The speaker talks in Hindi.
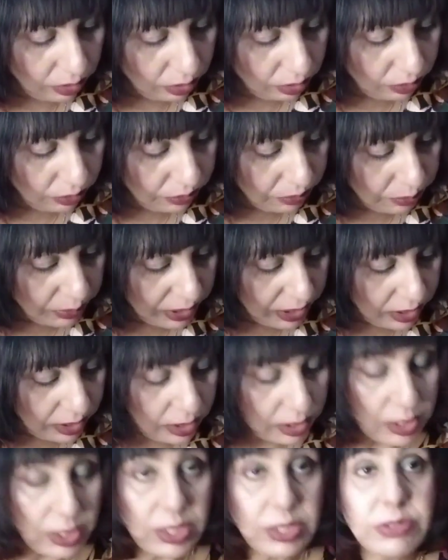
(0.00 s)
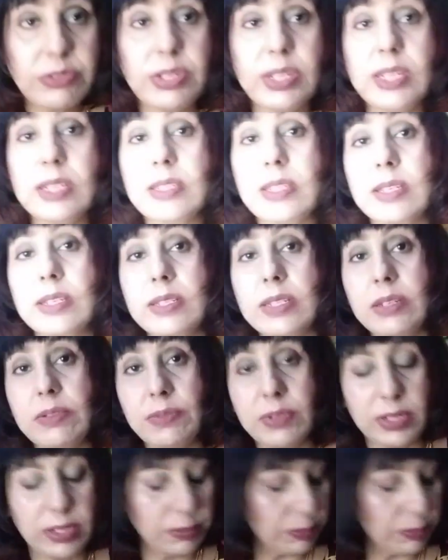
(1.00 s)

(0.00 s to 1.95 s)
ऑफ में थ्री सिक्सटी वन